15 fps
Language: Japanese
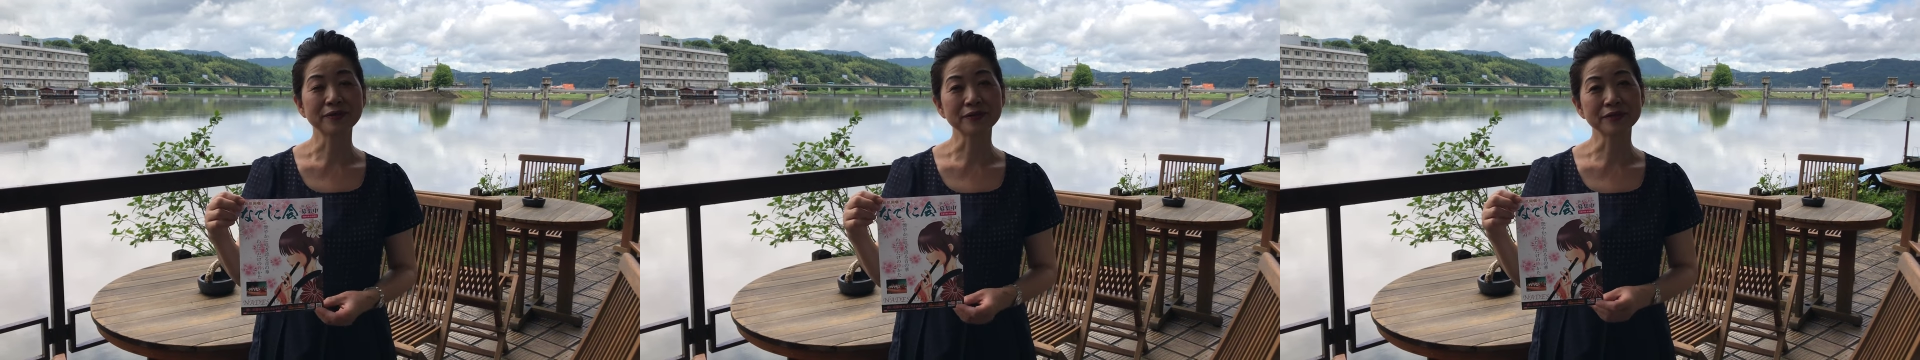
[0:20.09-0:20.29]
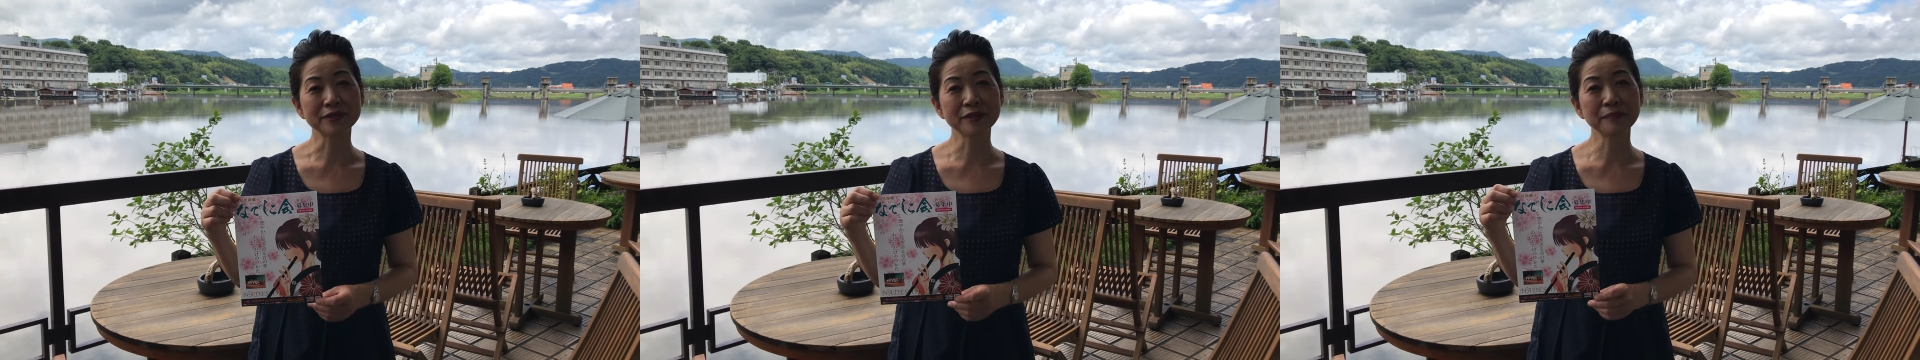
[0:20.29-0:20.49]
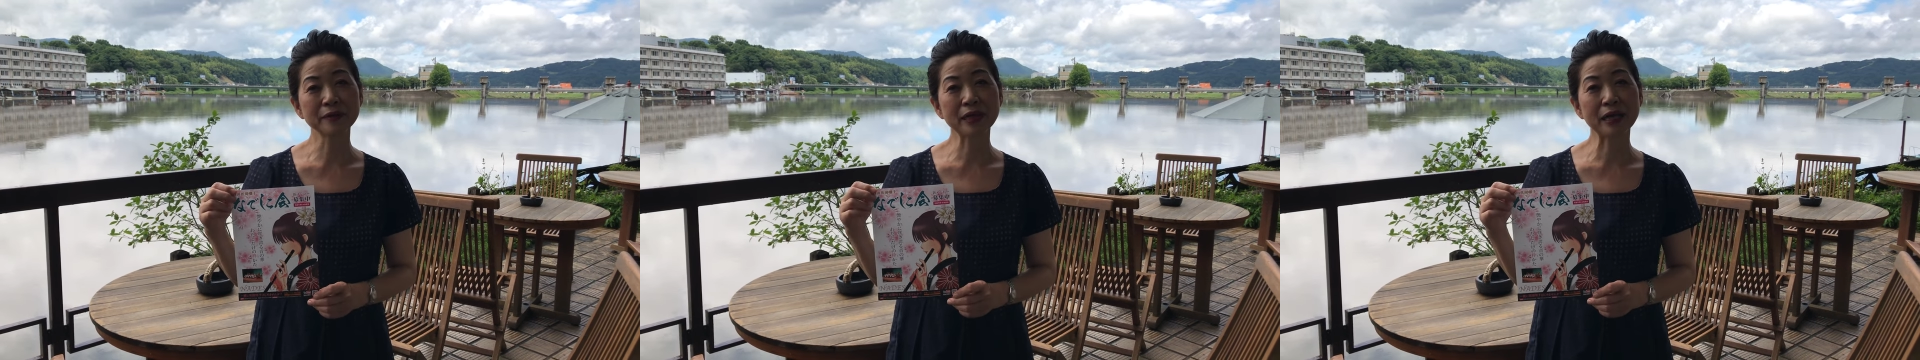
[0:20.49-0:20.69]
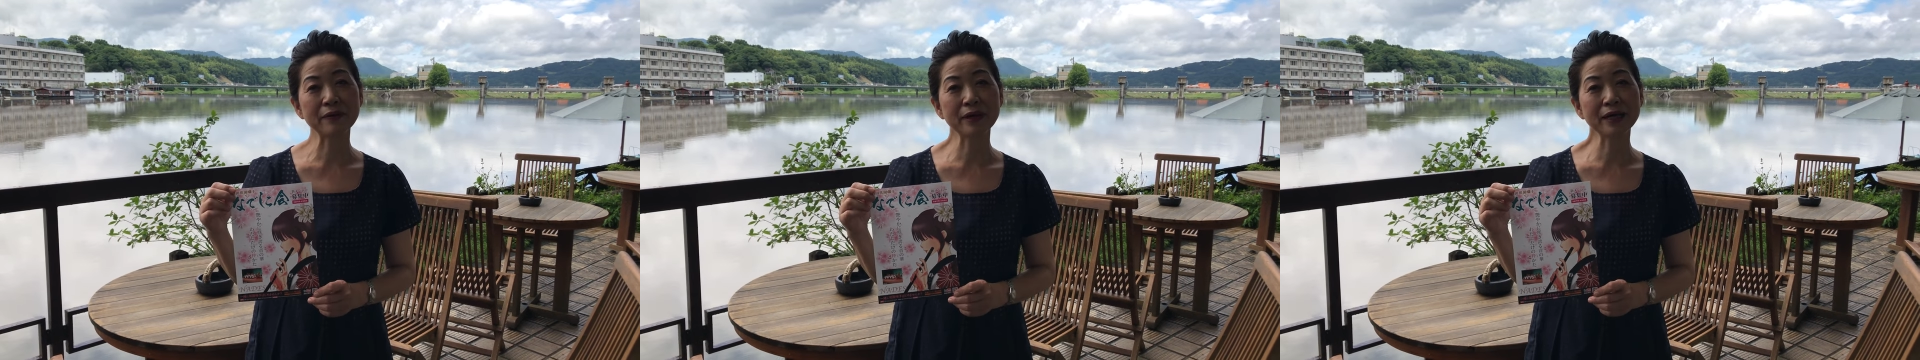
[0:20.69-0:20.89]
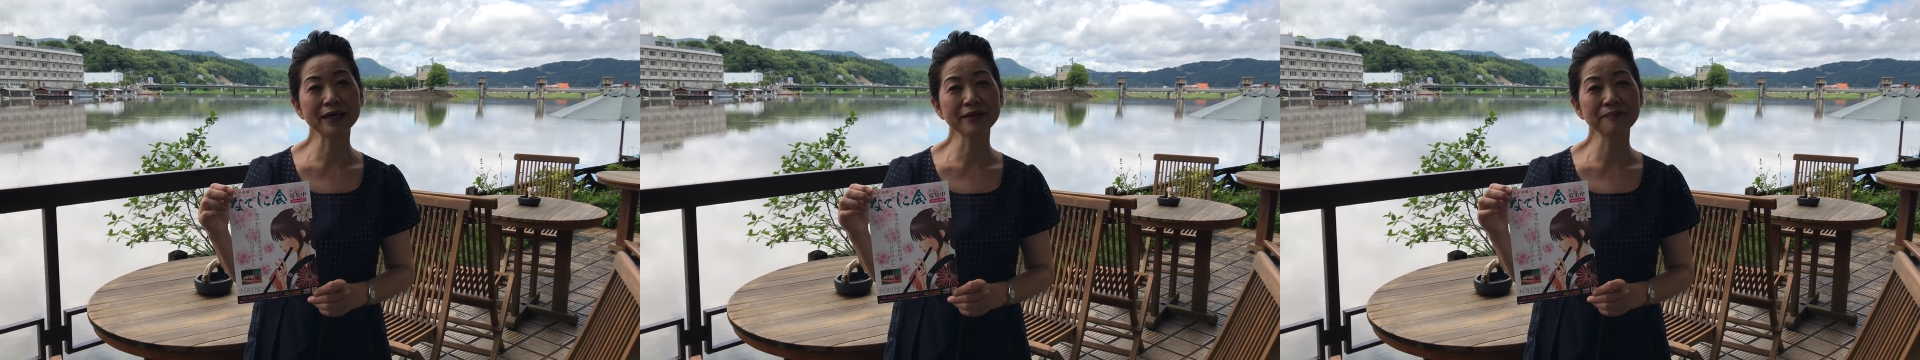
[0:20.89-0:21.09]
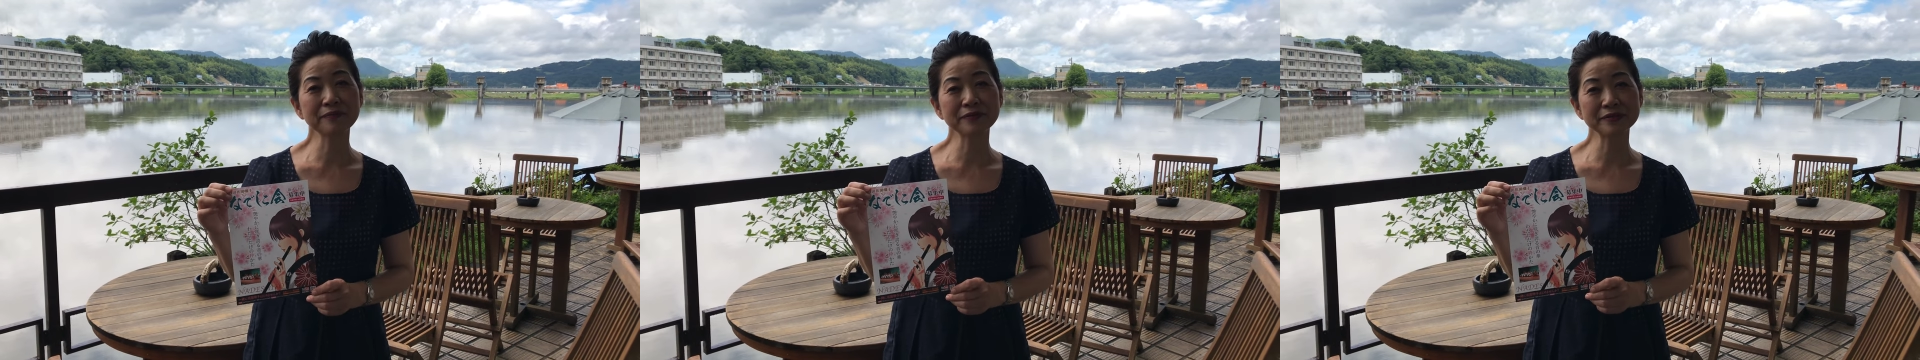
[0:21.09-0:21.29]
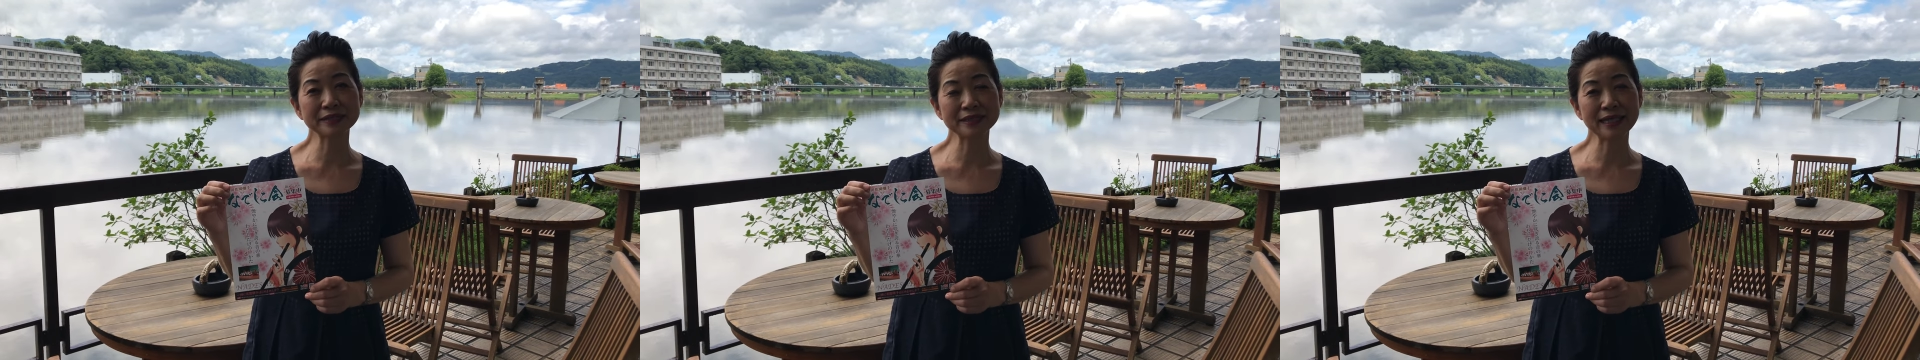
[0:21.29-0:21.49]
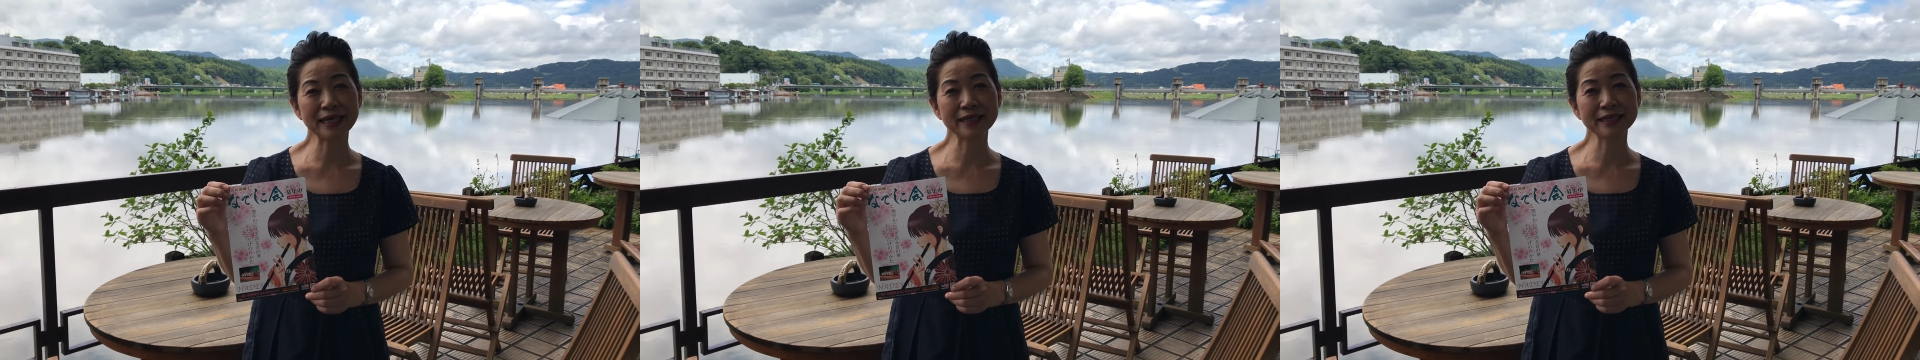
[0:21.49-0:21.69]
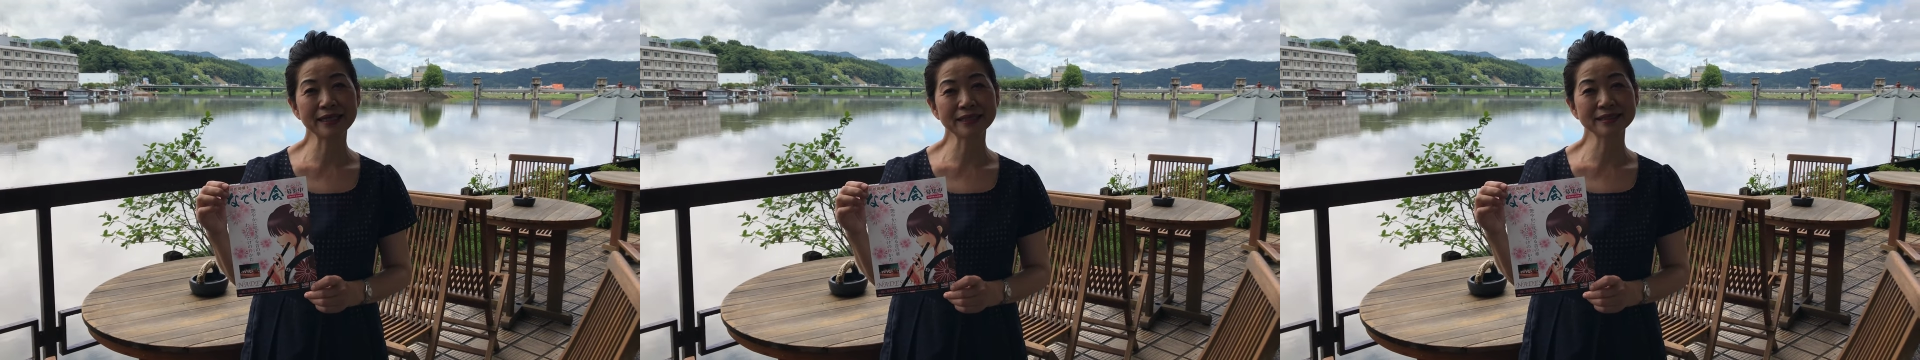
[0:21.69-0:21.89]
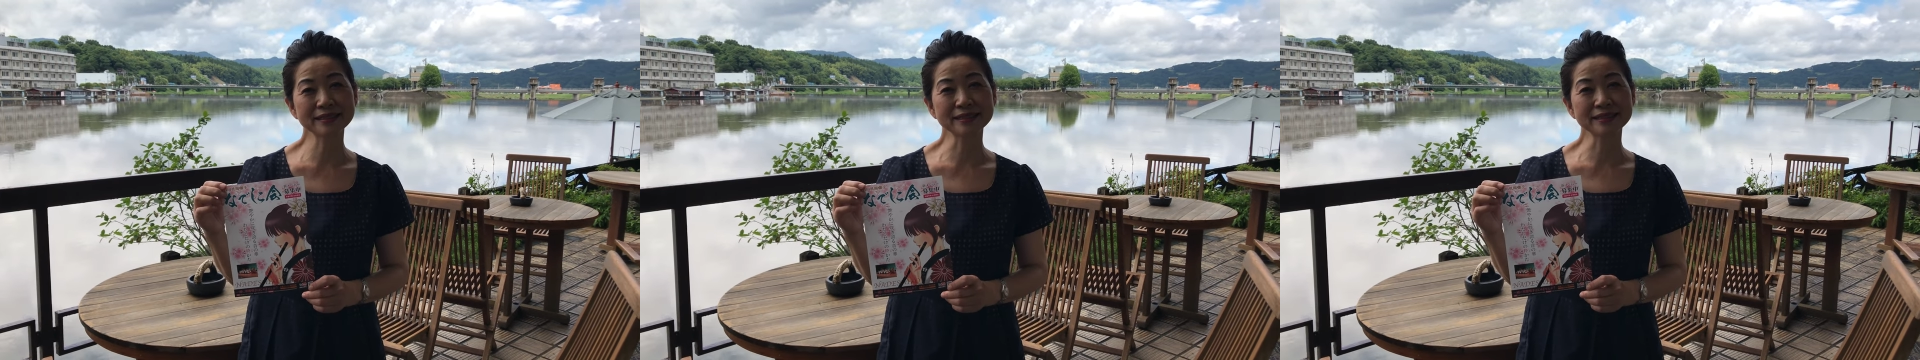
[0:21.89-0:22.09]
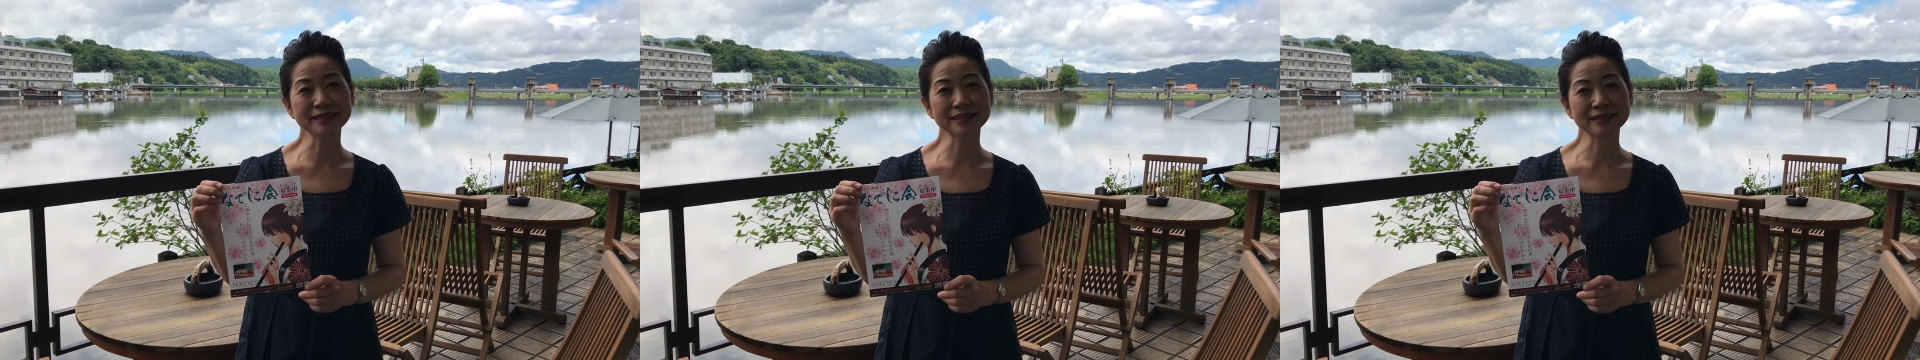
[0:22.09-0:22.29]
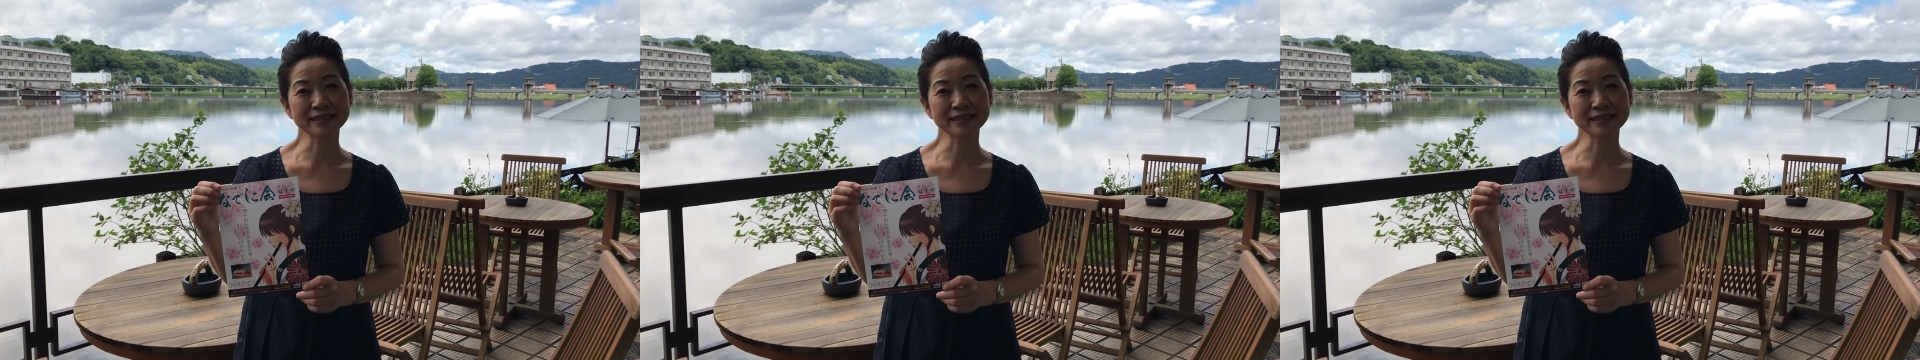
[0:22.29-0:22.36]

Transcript: とっても可愛いポスターです